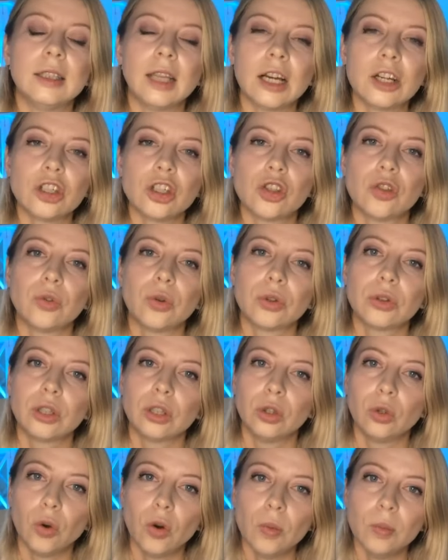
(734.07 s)
Также
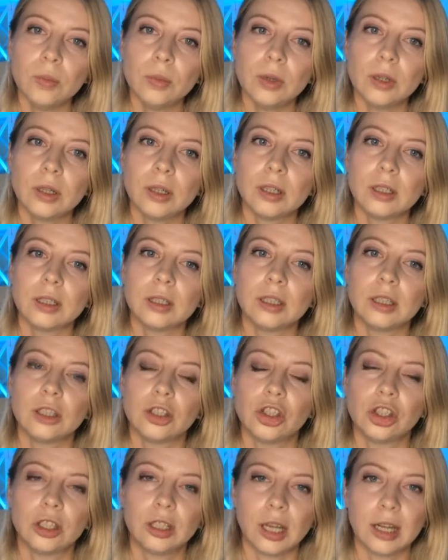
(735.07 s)
четвертый дом
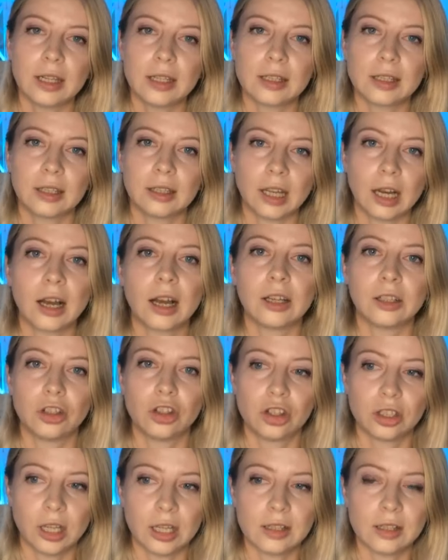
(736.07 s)
считается, так как
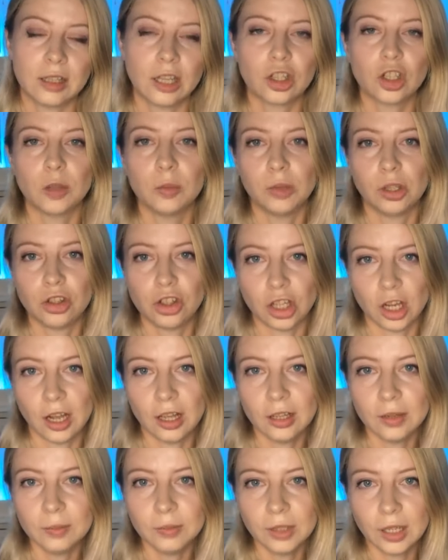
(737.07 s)
это считается нашим
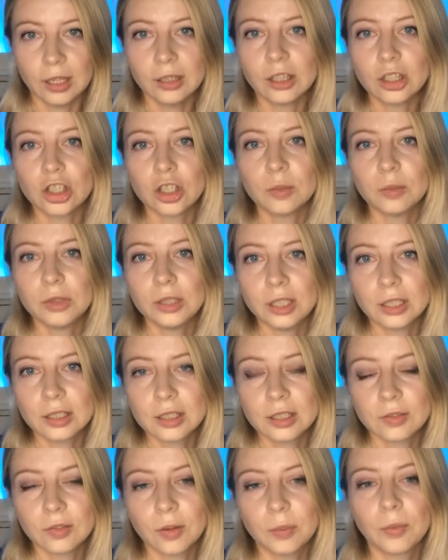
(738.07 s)
началом, да, нашим
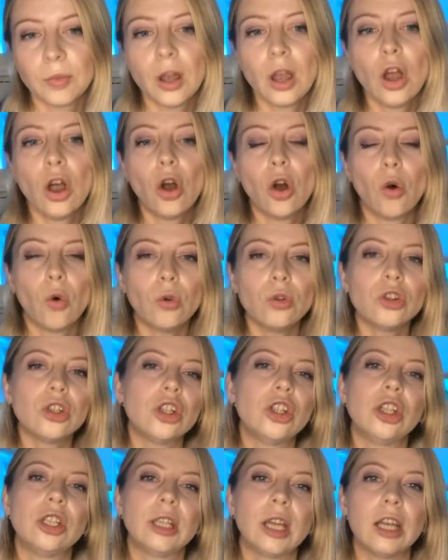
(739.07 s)
детством, он
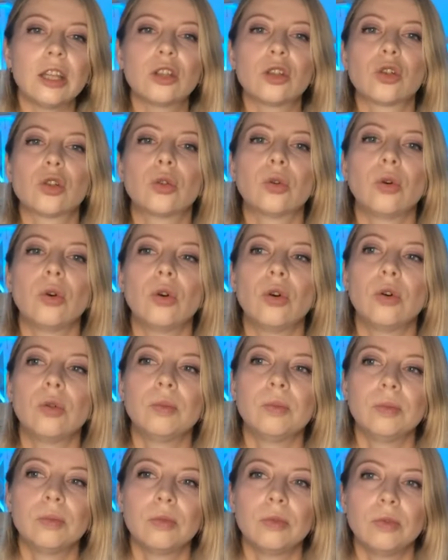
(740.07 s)
же считается,
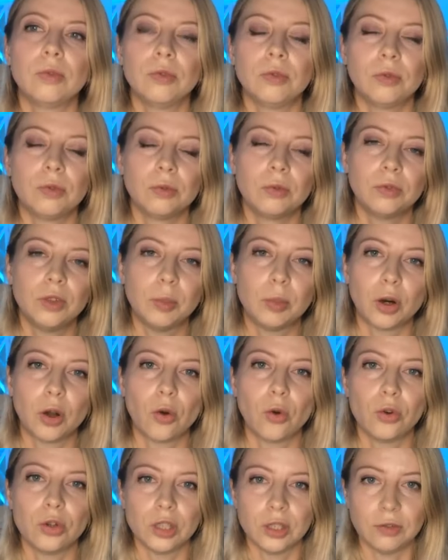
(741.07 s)
что вы
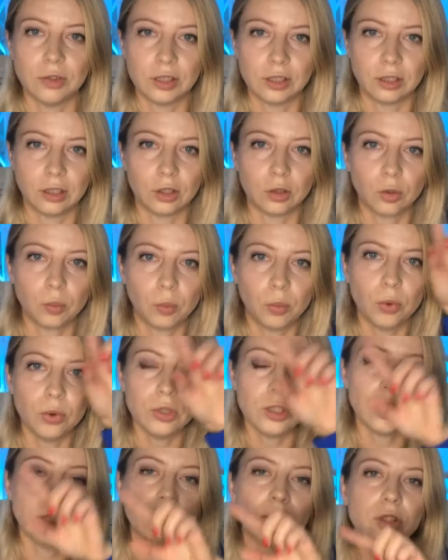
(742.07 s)
проходите весь этот
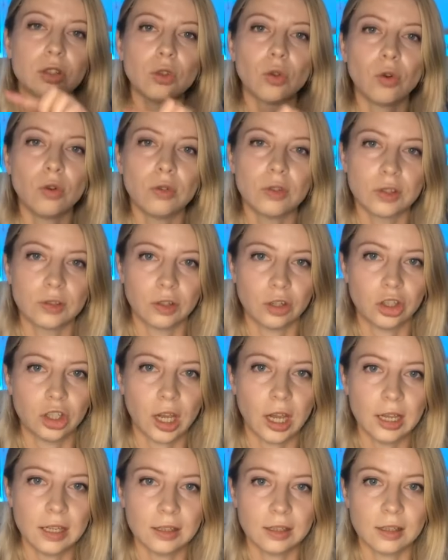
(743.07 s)
путь, и вы снова
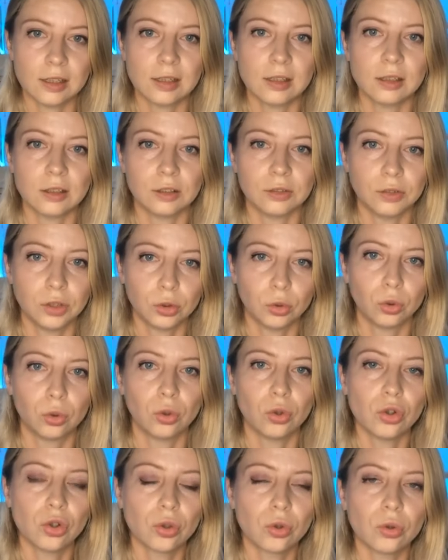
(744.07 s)
возвращаетесь э, в эту
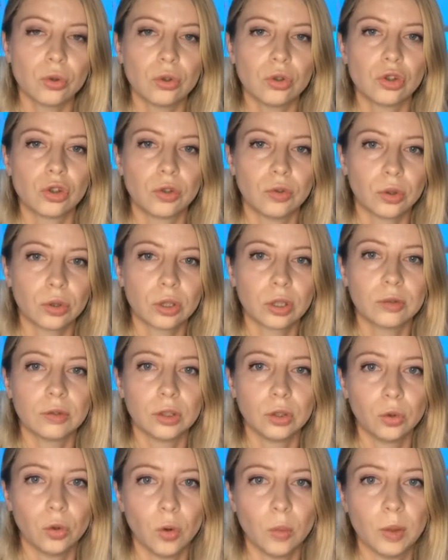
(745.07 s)
точку
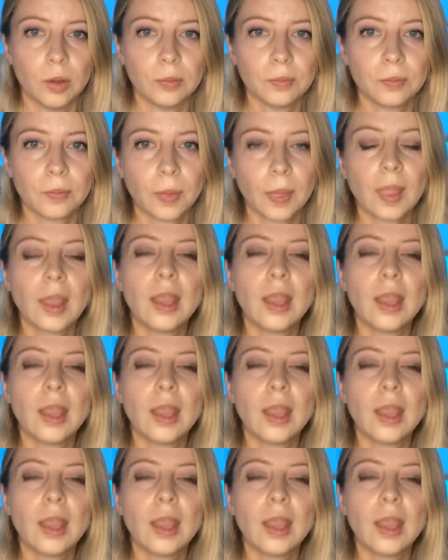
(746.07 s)
четвертого дома.